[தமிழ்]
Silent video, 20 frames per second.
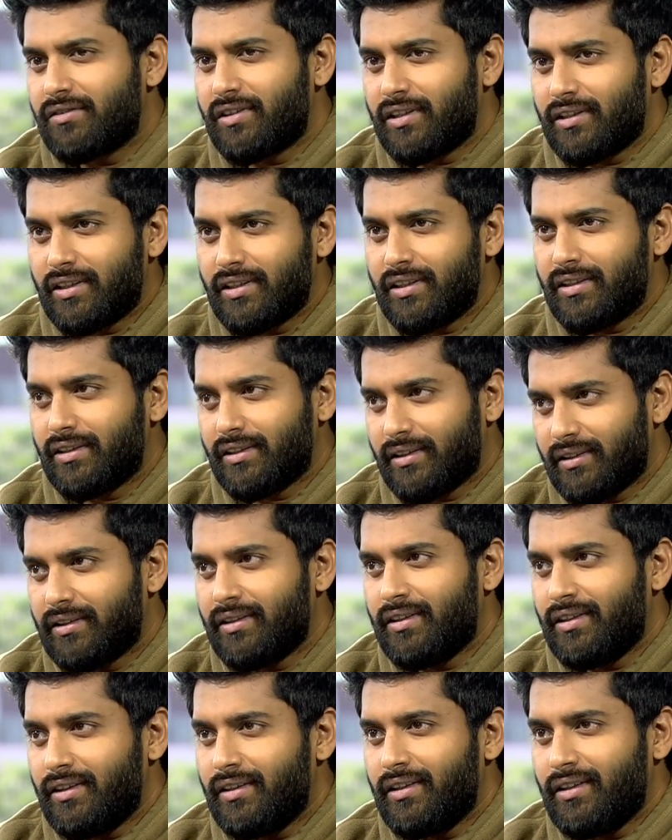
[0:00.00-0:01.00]
வந்து
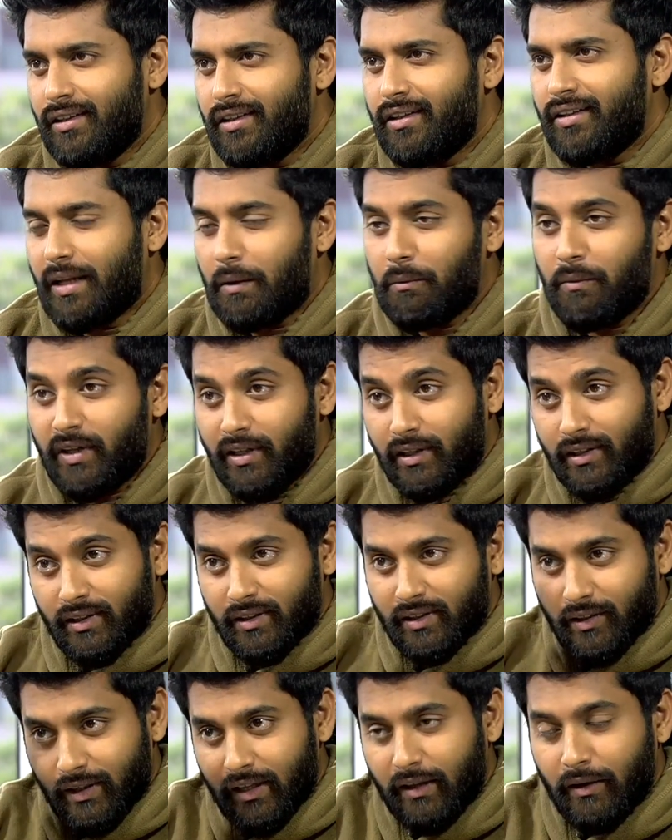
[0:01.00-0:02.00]
நம்ம
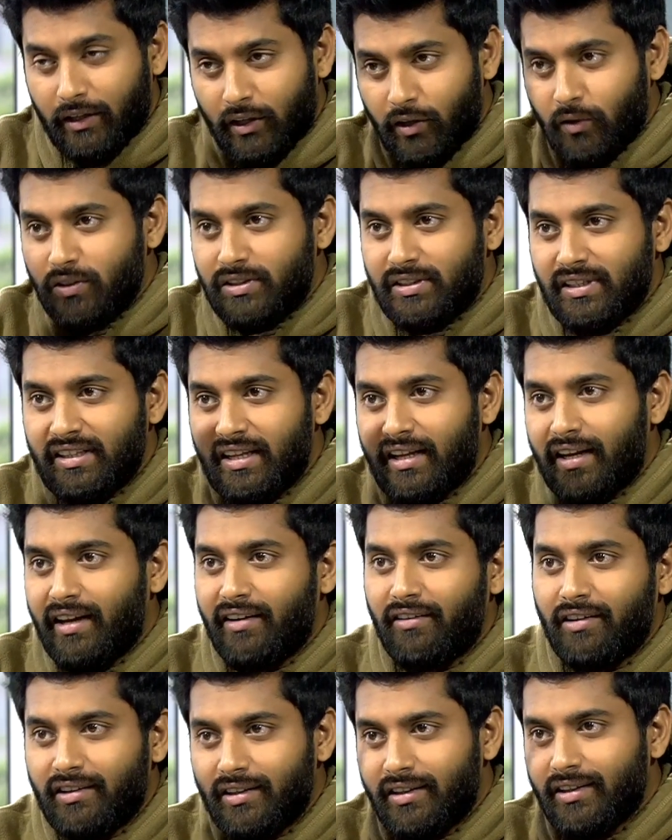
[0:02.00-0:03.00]
இன்னும் சிந்தனையை
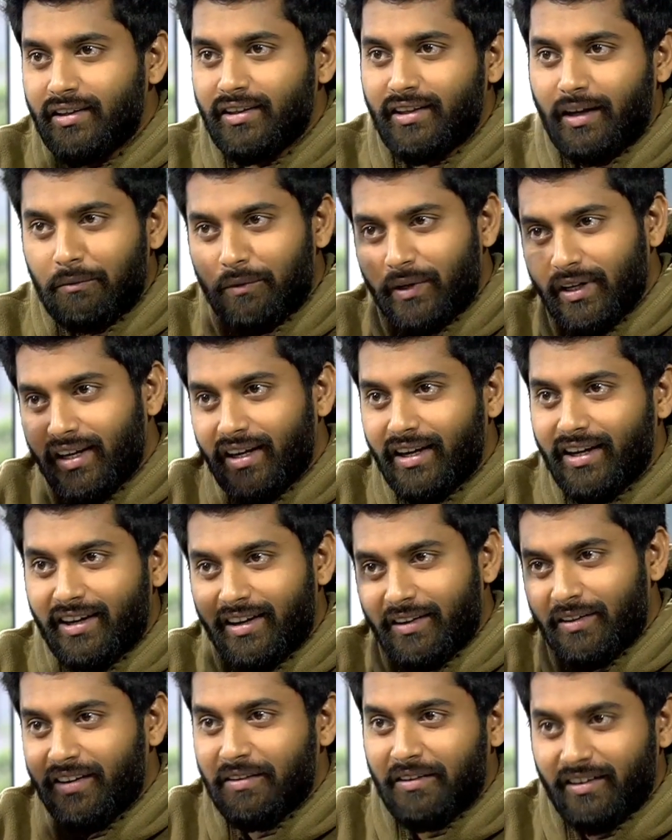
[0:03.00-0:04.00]
வந்து அப்படியே
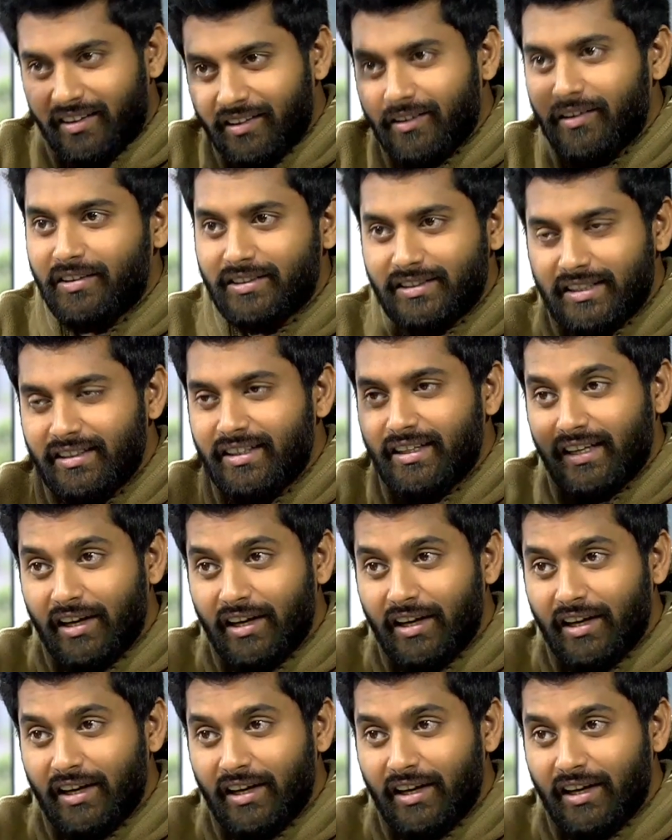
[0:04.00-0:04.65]
சிந்திக்க